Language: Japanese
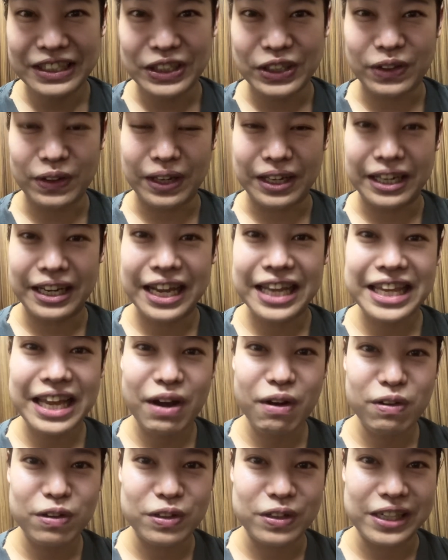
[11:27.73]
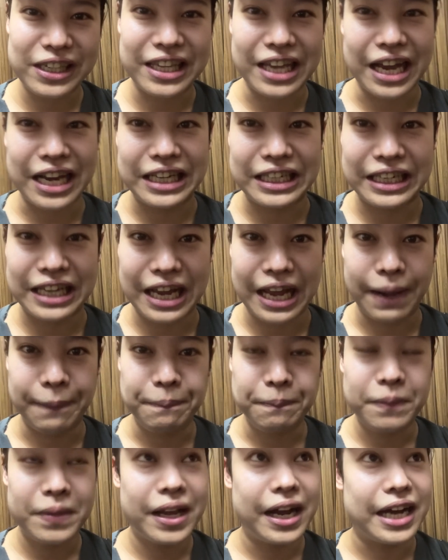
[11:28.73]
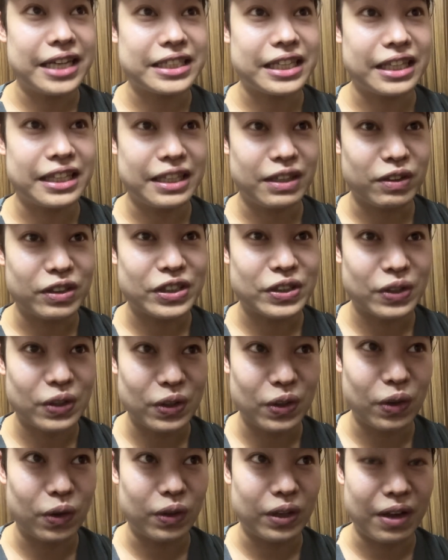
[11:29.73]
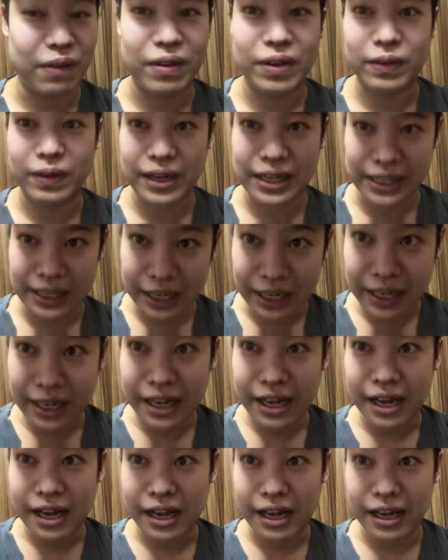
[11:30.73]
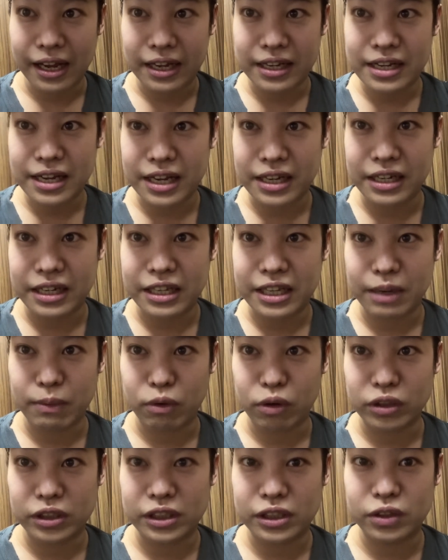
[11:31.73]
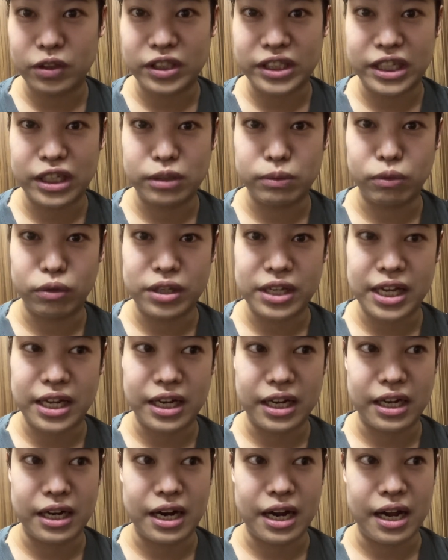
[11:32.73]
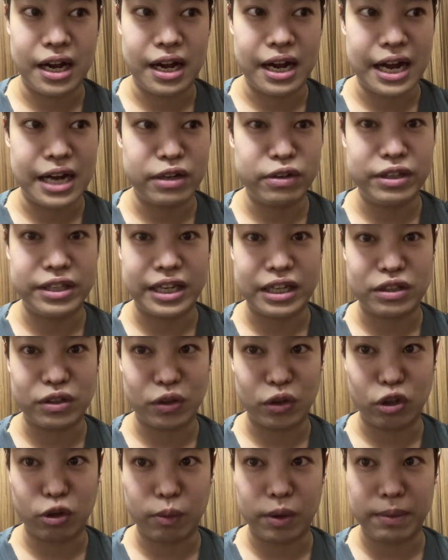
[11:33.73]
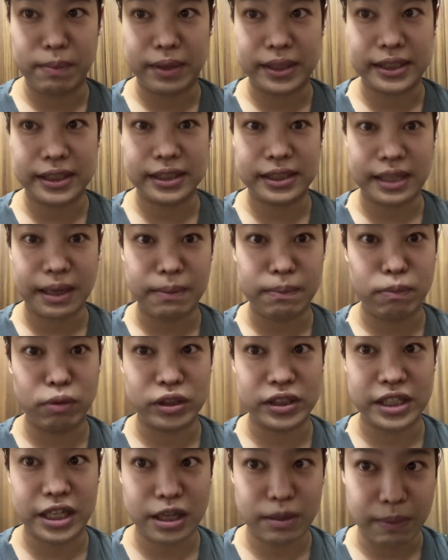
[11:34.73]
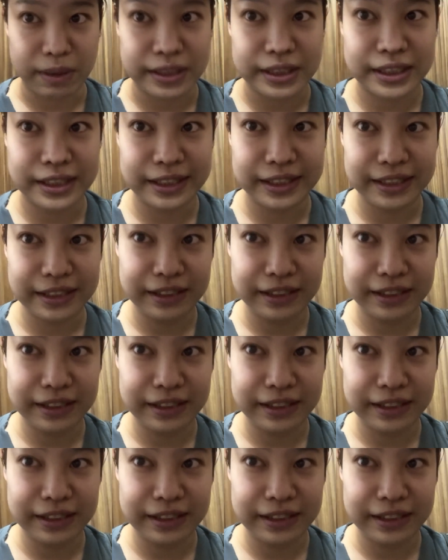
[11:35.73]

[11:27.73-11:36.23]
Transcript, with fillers: ちょっとね、ネタを食いたいんで、あさっての仕事のためとか家にいてもじっとしてるも嫌だから歩いてくろうと思います散歩してきます